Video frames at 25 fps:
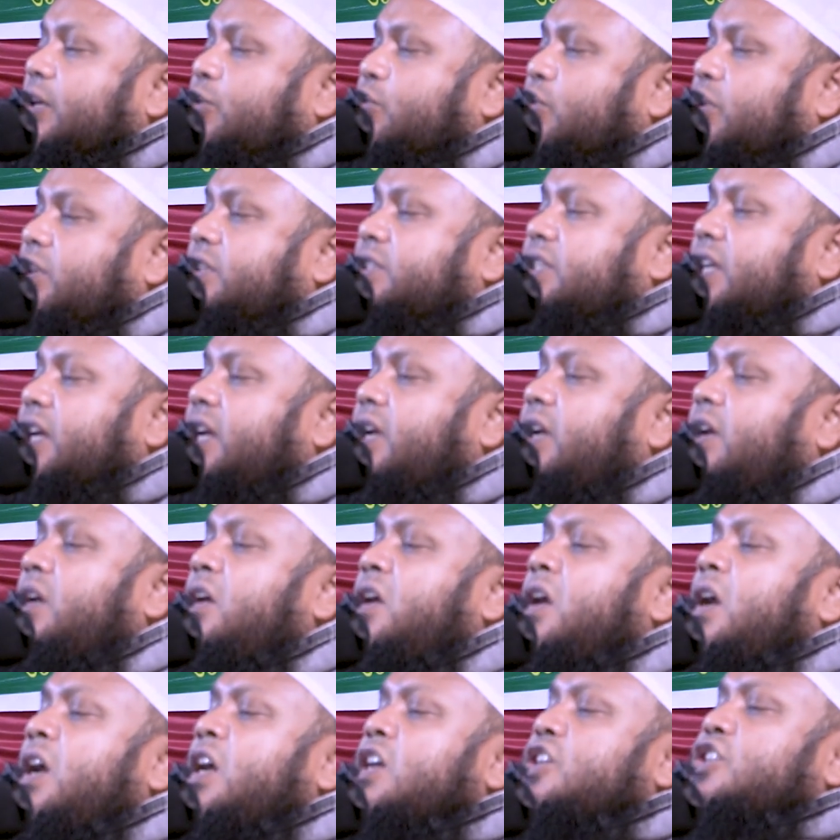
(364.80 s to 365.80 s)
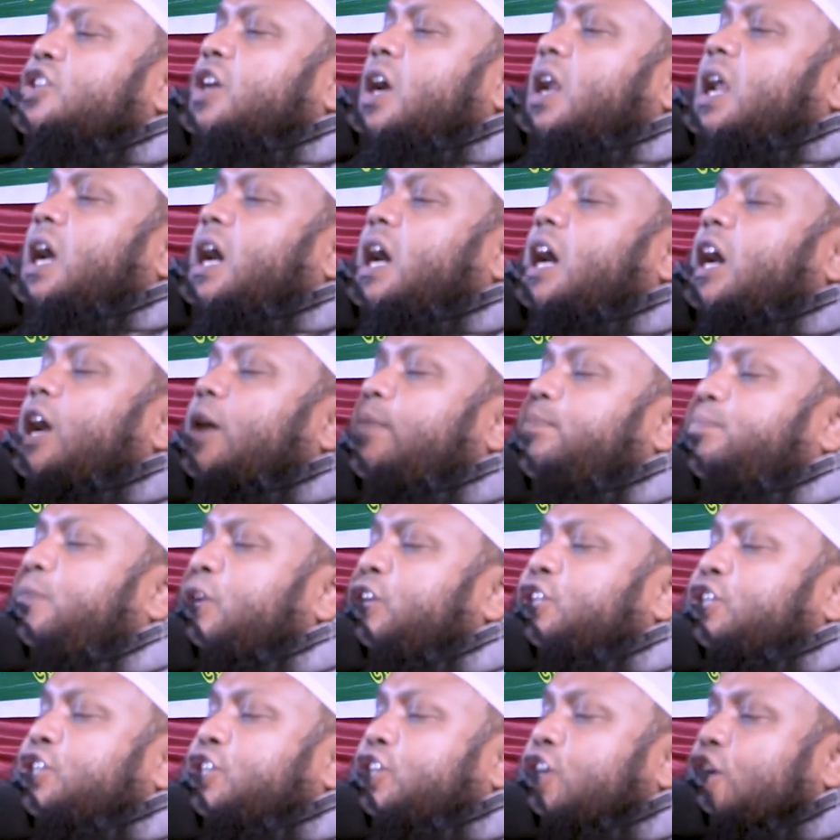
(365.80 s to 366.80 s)
যেটা করেছে সারা
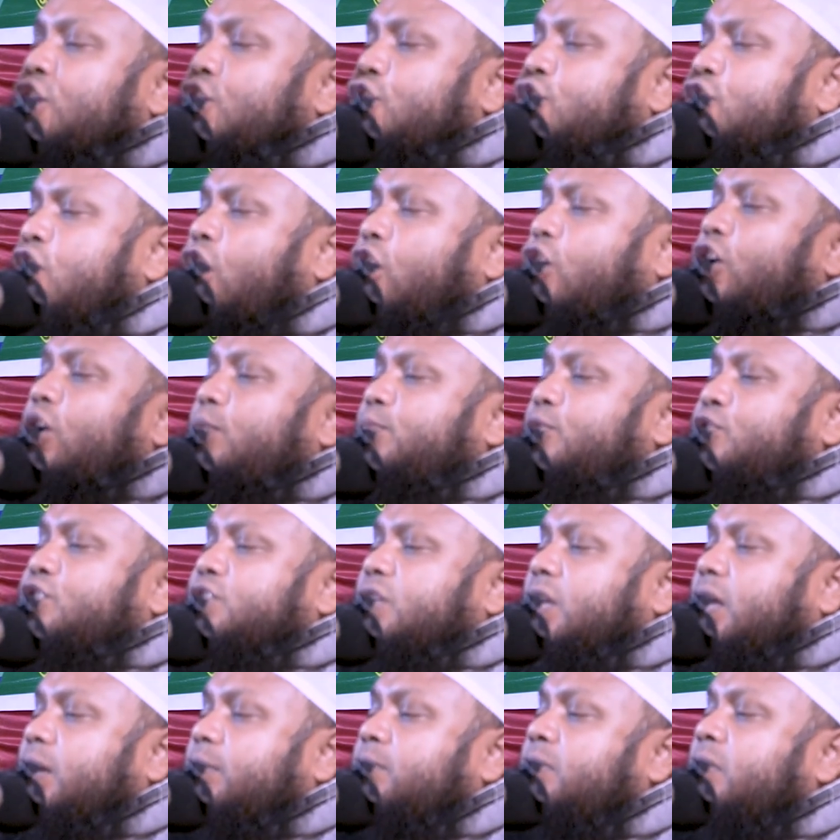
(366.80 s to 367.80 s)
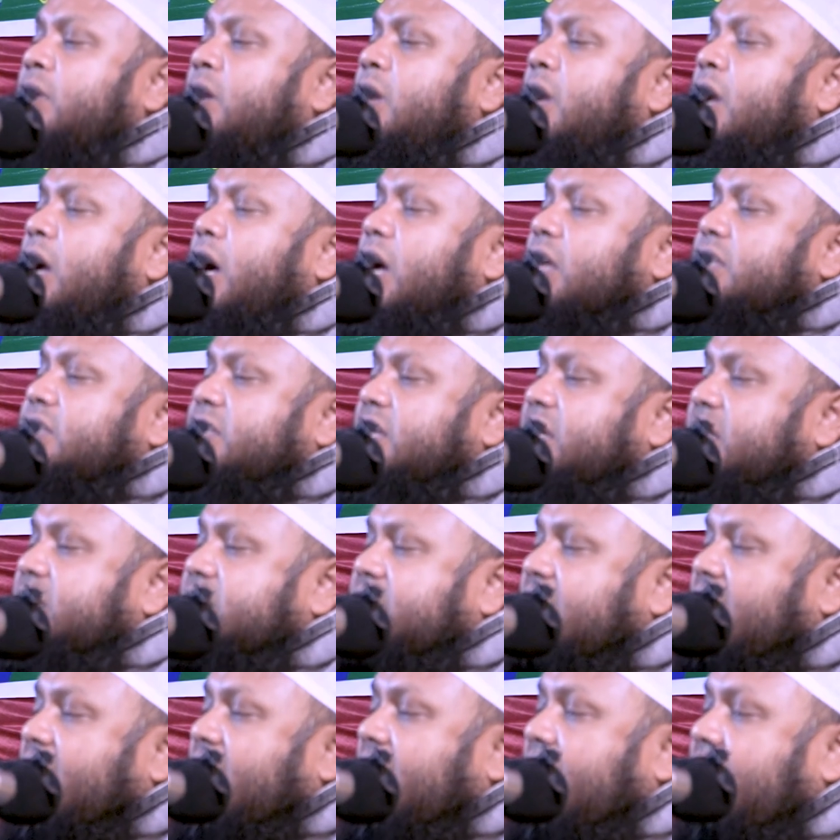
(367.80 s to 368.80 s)
বিশ্বের সকল মুসলিম আজকে
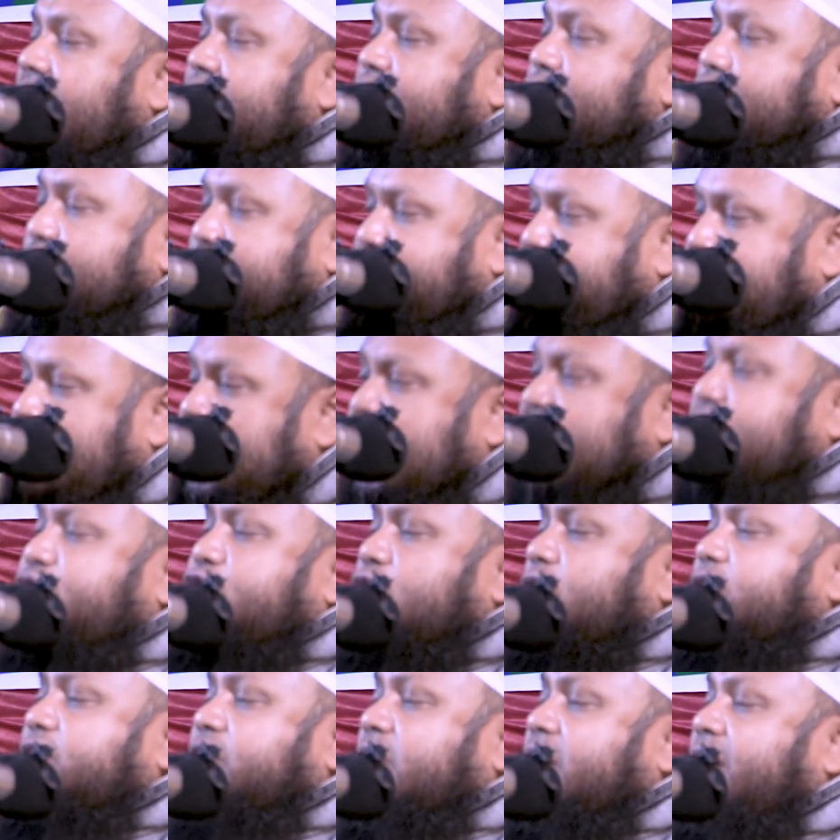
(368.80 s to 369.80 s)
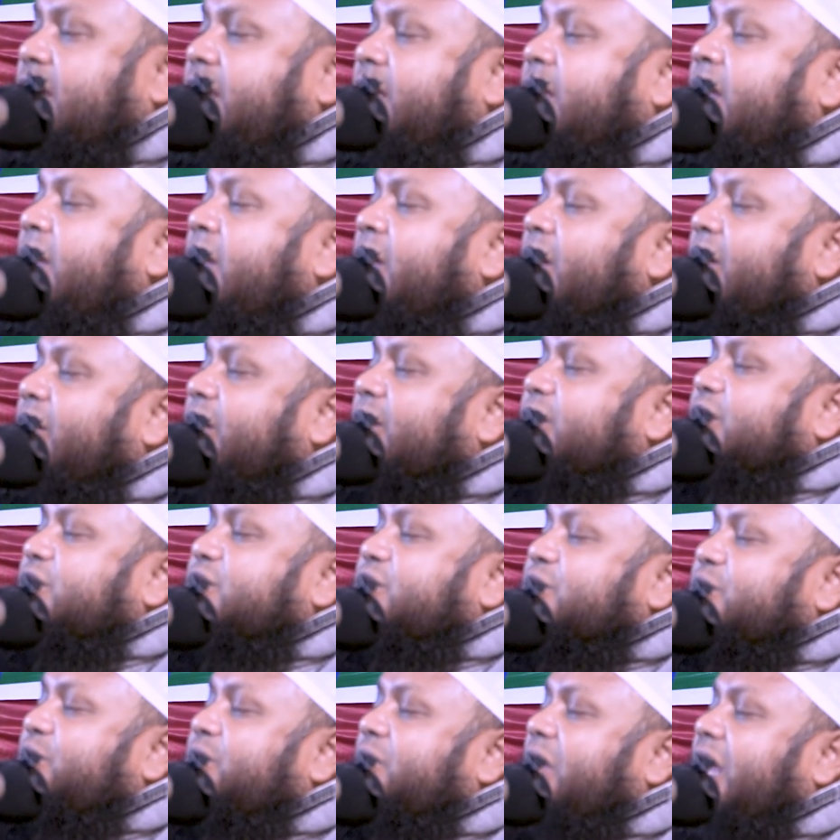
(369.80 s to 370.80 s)
তার হাদিস মেনে চলছে
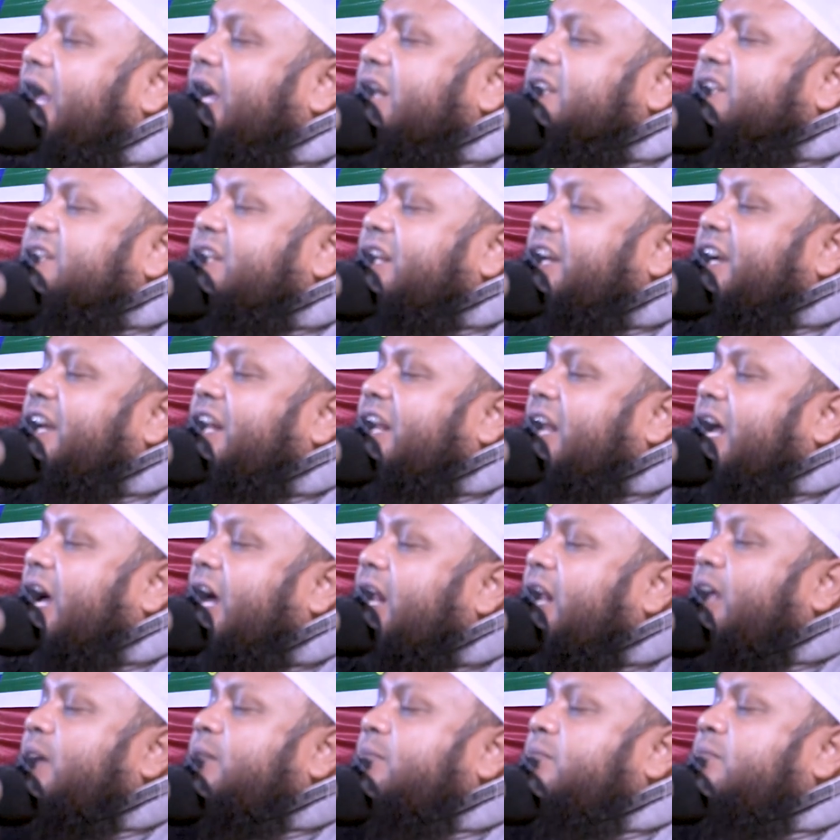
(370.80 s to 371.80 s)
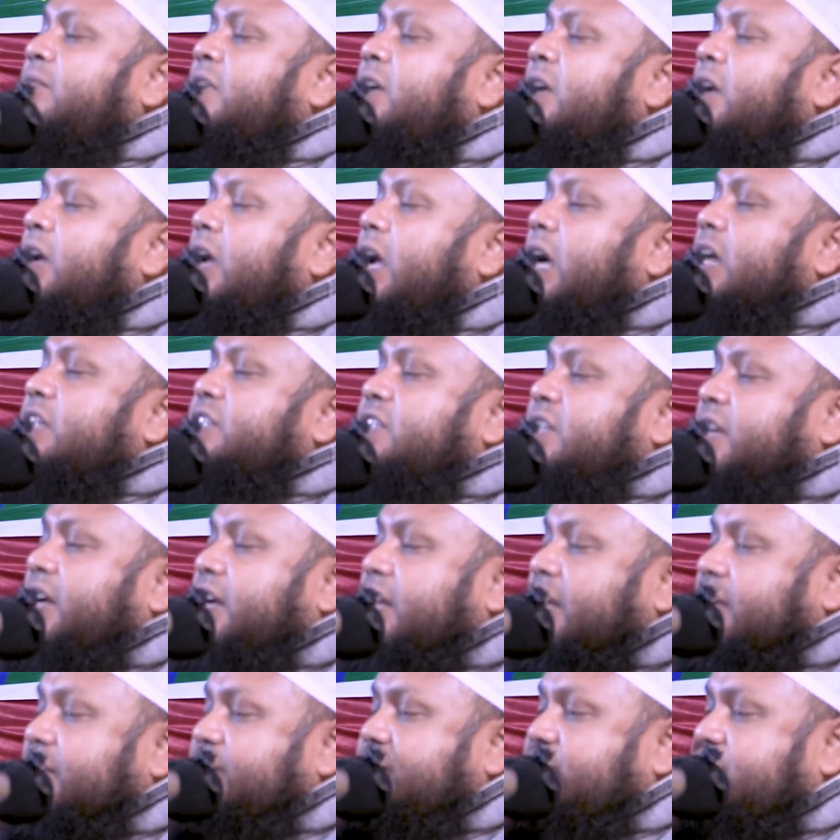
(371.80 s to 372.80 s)
অথচ এক শ্রেণীর আলেম এক
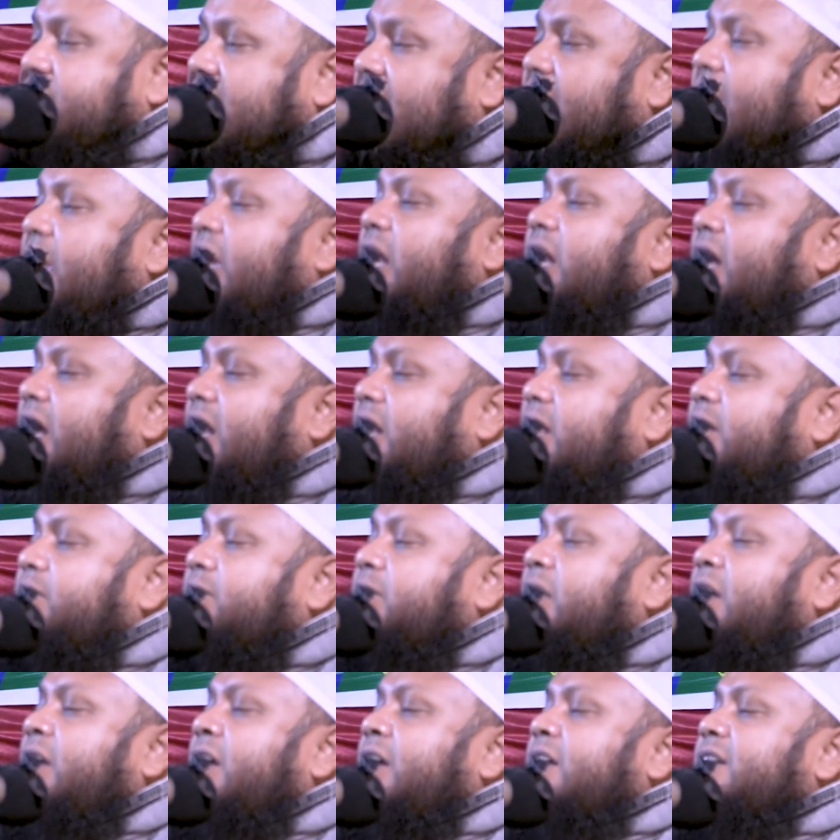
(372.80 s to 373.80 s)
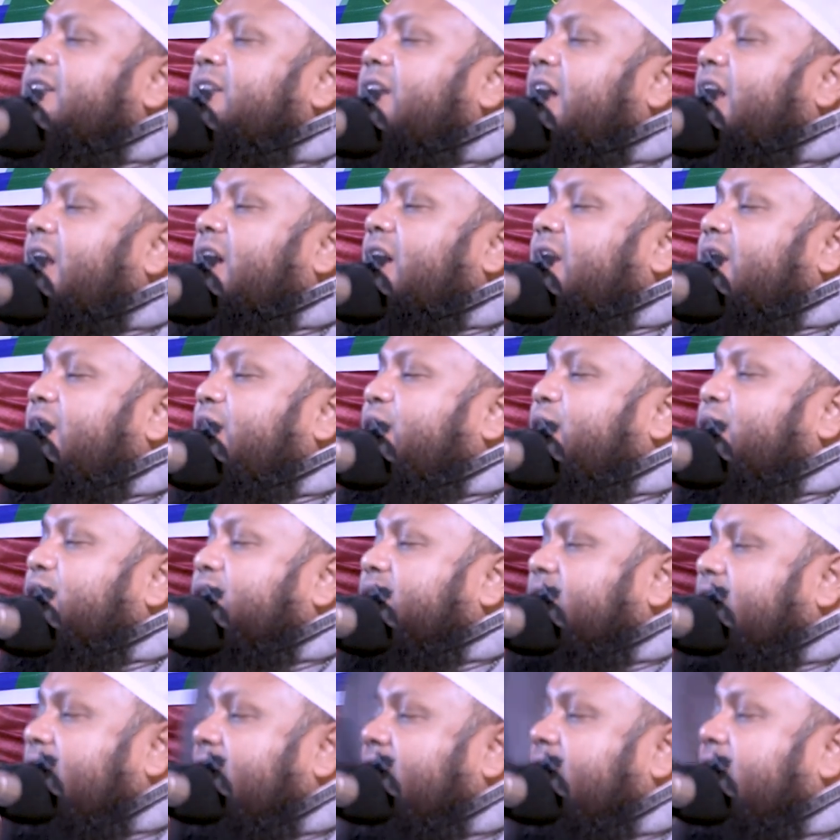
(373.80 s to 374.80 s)
শ্রেণীর জাহেল আলেম তারা কি
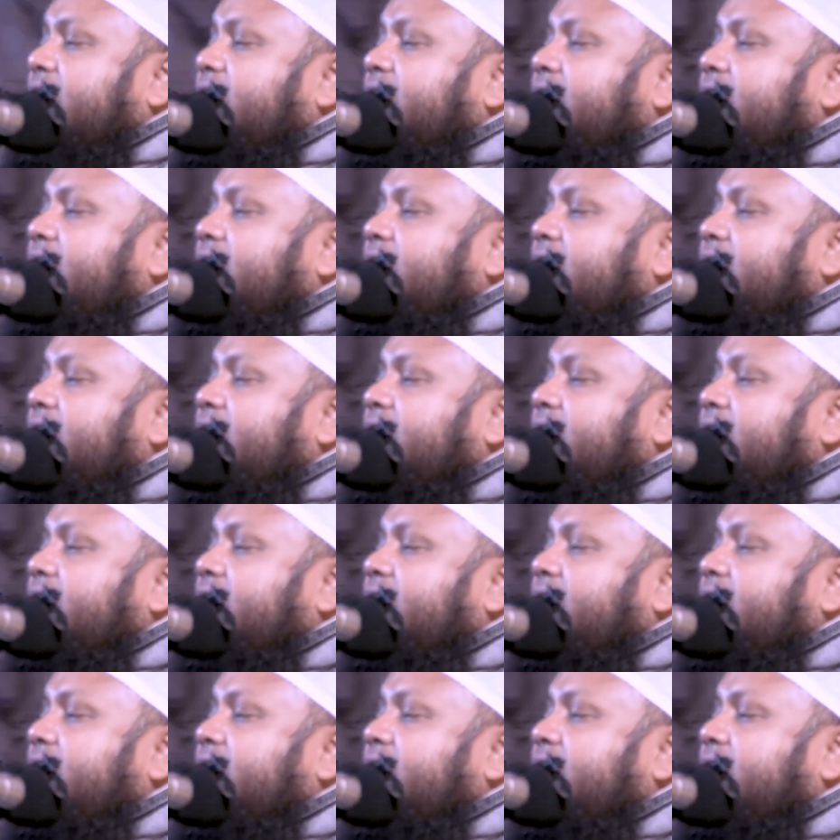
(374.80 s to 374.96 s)
করছে